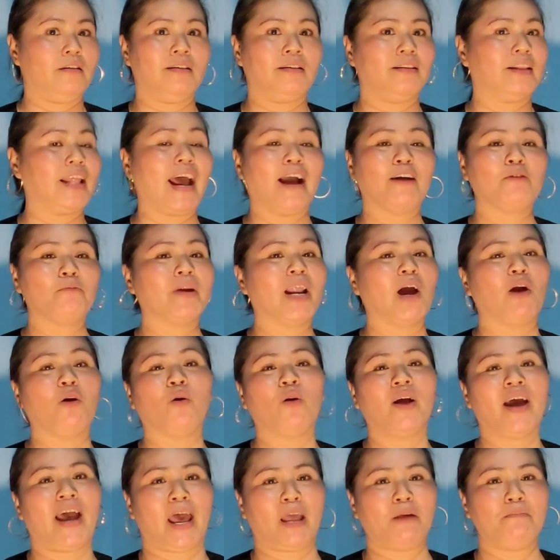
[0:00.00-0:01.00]
Người ta cũng
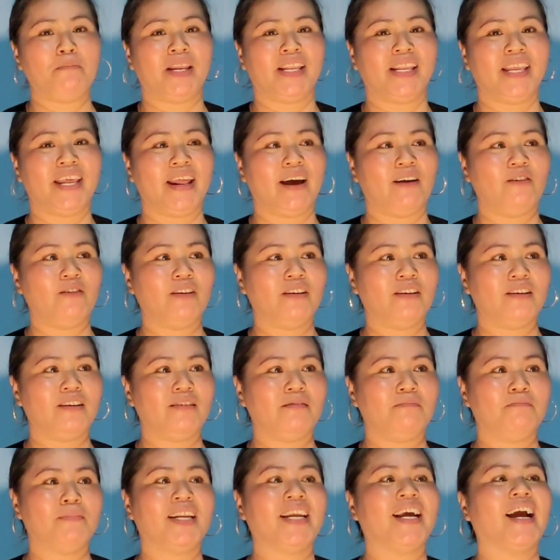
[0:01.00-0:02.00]
đâu có hại mình gì đâu,
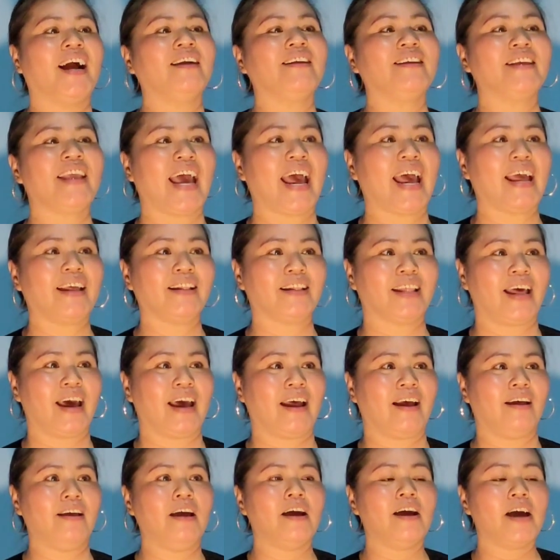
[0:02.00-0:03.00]
mình khấn giái người
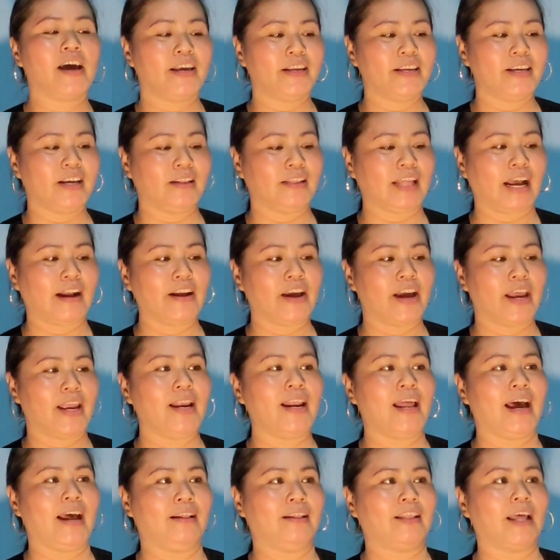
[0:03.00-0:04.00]
ta. Y như người ta nghĩ
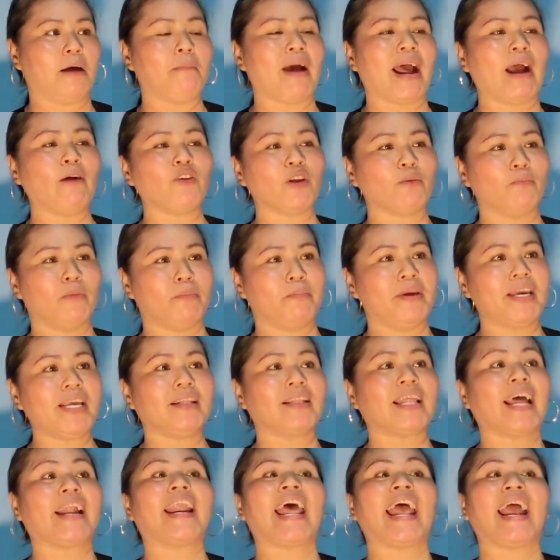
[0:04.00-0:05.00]
là người ta báo cho mình biết
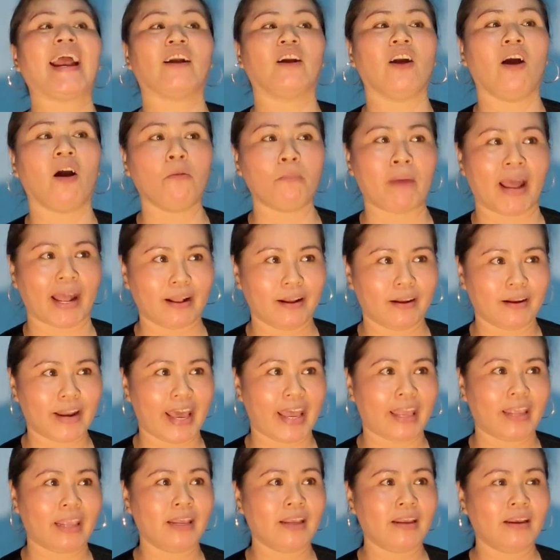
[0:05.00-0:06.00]
người ta đang có mặt ở
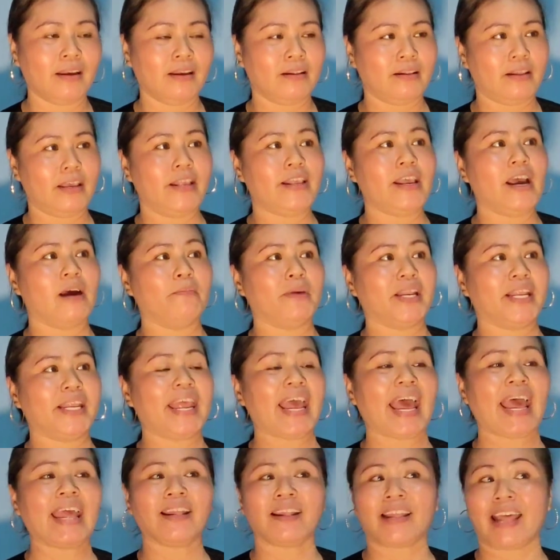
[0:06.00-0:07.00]
đây, thì giờ mình
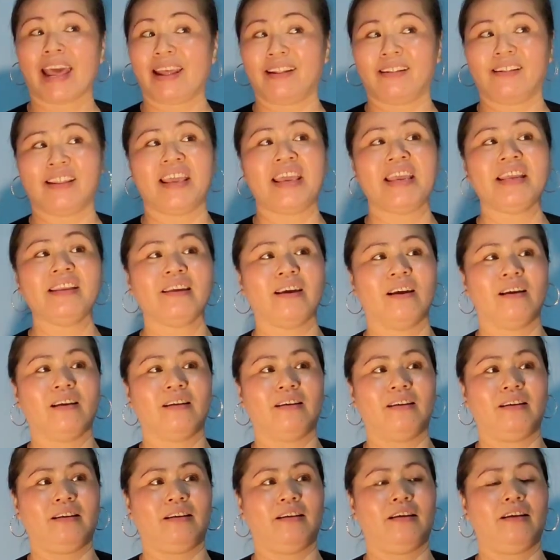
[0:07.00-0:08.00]
giái người ta ăn tiếng cho
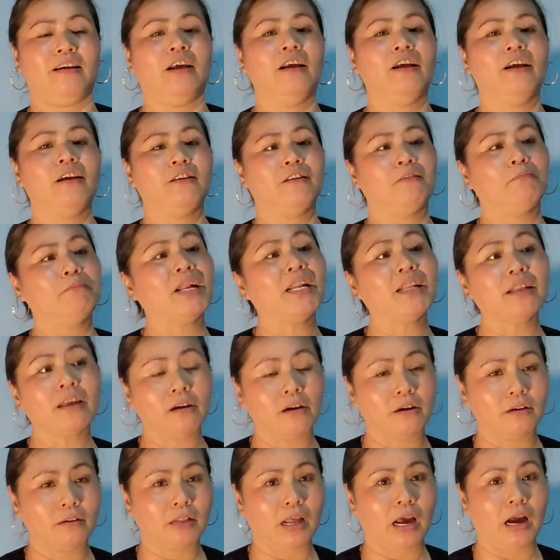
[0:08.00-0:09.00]
bình
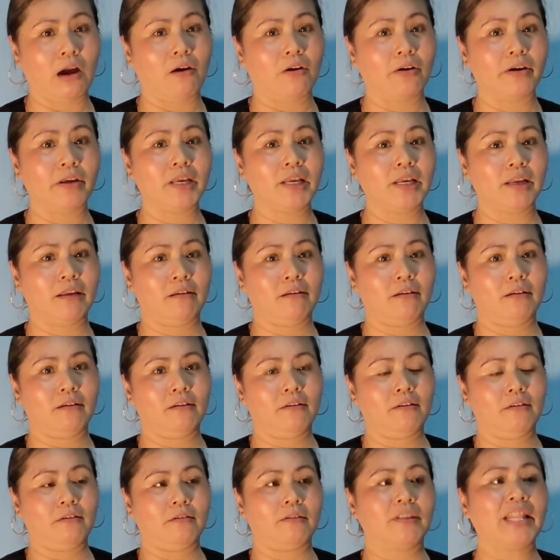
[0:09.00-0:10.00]
thường thôi. Người
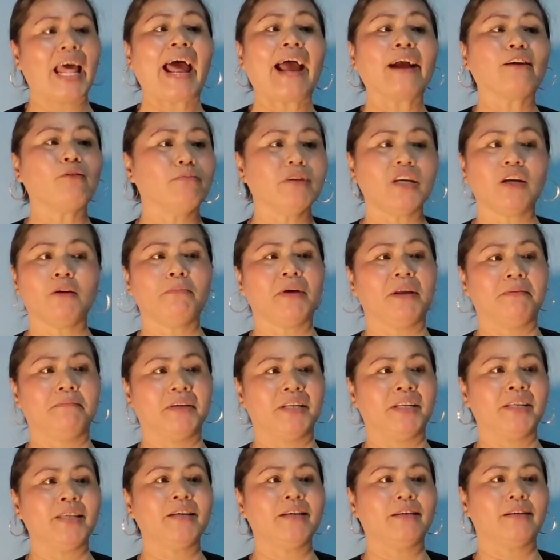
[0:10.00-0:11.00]
ta cũng như mình
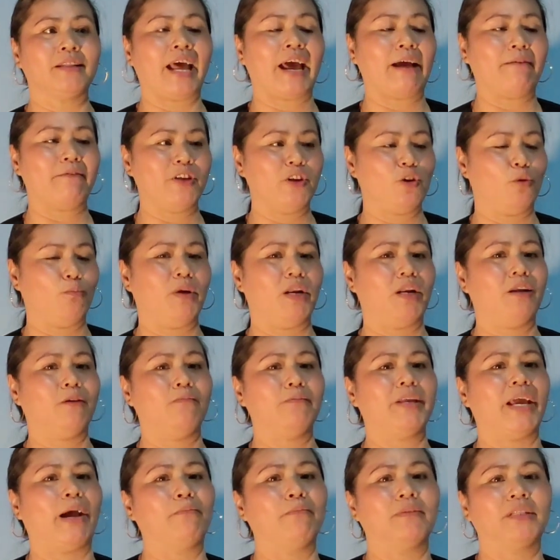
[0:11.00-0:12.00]
như người ta. Ví dụ mình
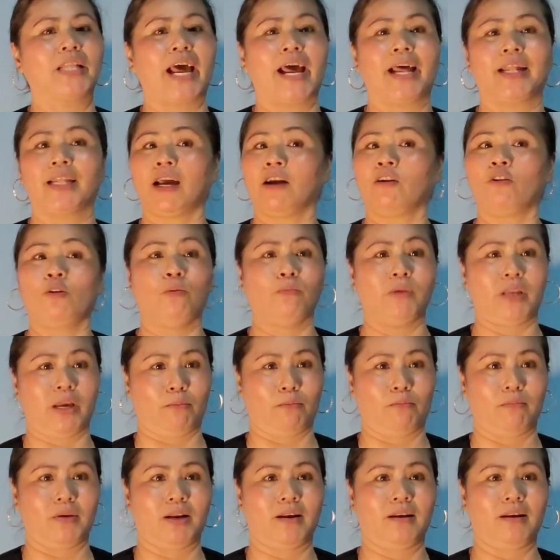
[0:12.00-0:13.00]
không chọc người ta cũng không
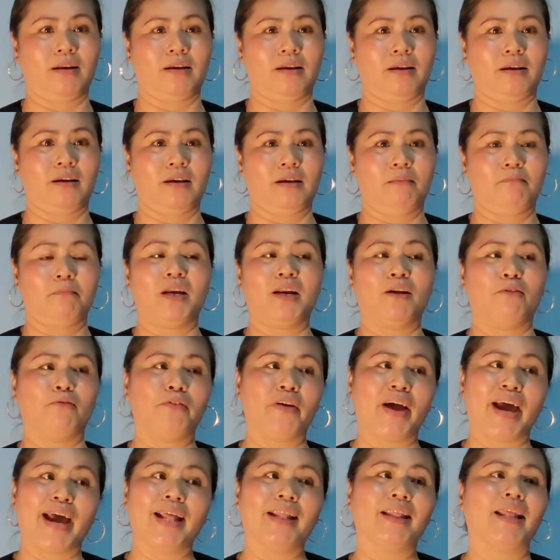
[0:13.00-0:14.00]
chọc mình. Mình không
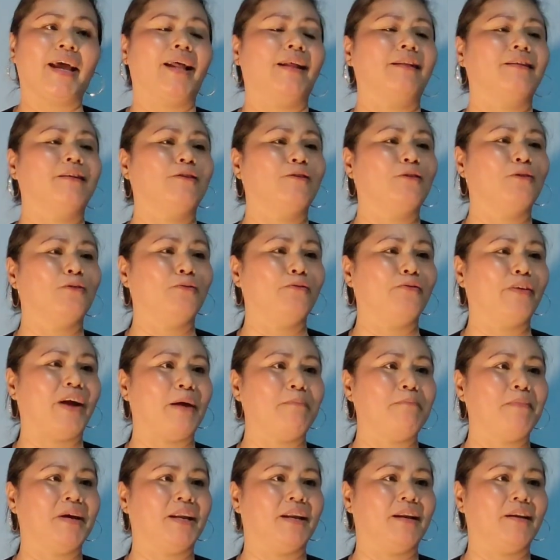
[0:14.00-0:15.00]
phá người ta cũng không
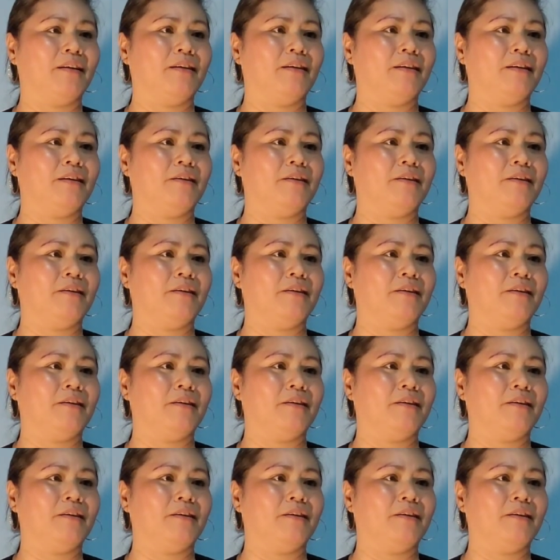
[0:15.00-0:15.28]
phá mình.